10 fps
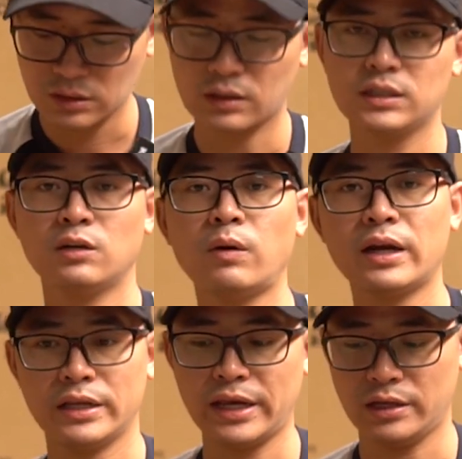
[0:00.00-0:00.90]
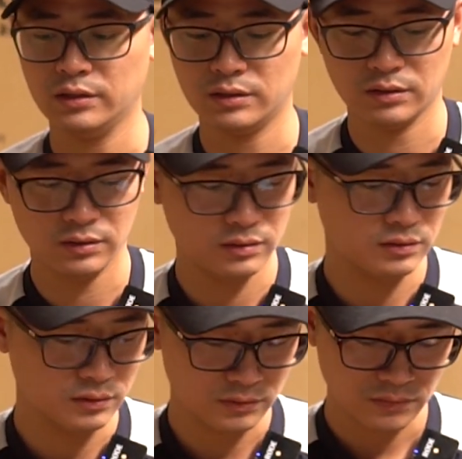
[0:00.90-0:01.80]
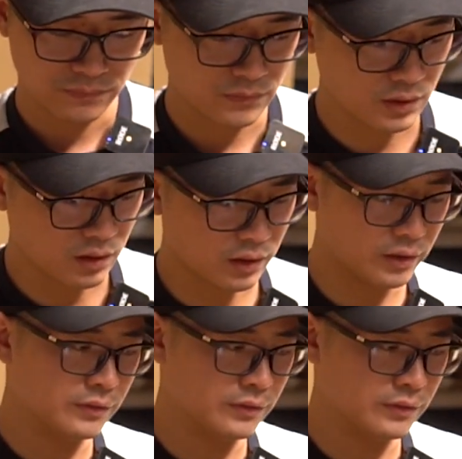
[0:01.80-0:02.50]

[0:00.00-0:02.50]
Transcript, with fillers: Thằng Sinowa này nhẹ hơn Rồi